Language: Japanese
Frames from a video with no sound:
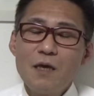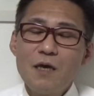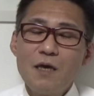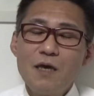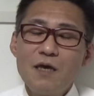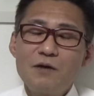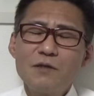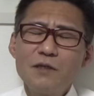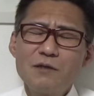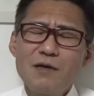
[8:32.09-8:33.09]
えー、
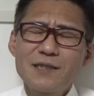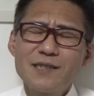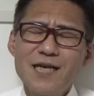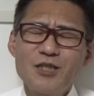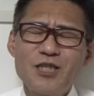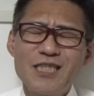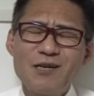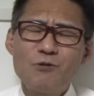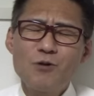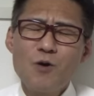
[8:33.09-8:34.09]
この人活躍し
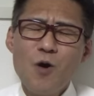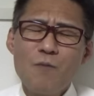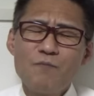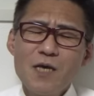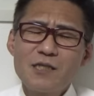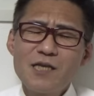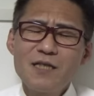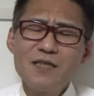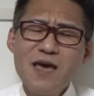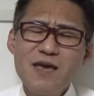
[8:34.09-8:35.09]
た頃の
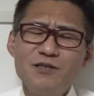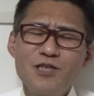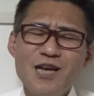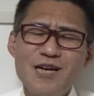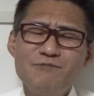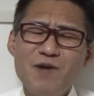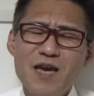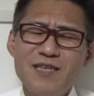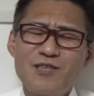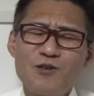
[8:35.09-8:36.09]
三大歌う
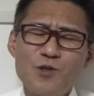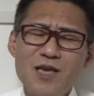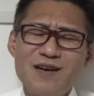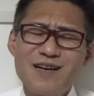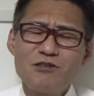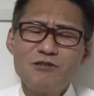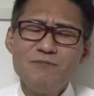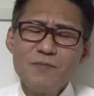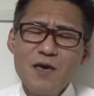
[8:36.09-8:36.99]
まい女性歌手、